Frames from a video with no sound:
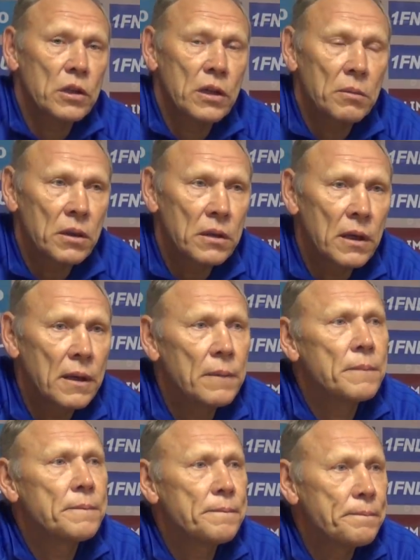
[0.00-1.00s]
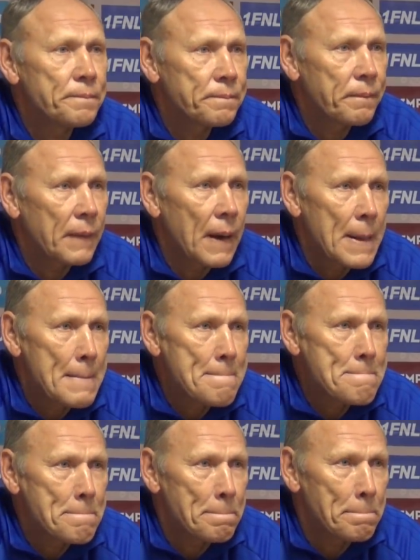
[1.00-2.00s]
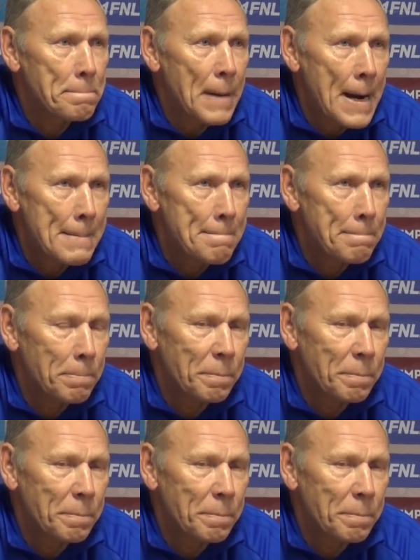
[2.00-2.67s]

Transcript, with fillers: командой. Пожалуйста, вопрос.